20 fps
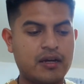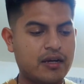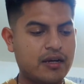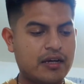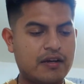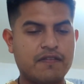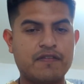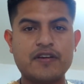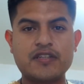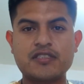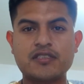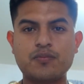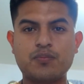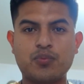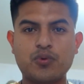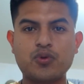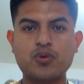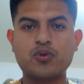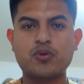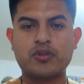
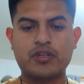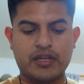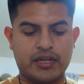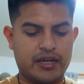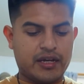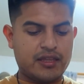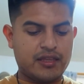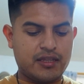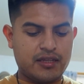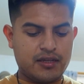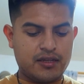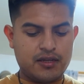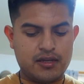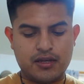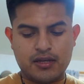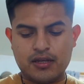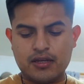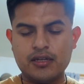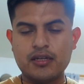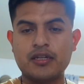gafas.tecate
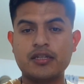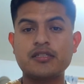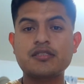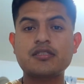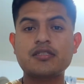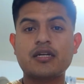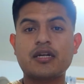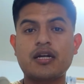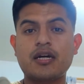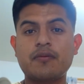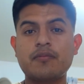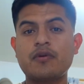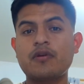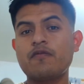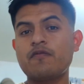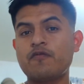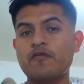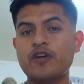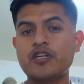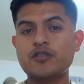en Instagram y
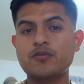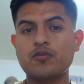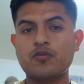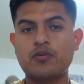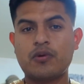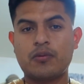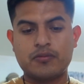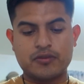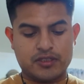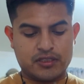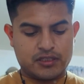en Facebook. Vamos a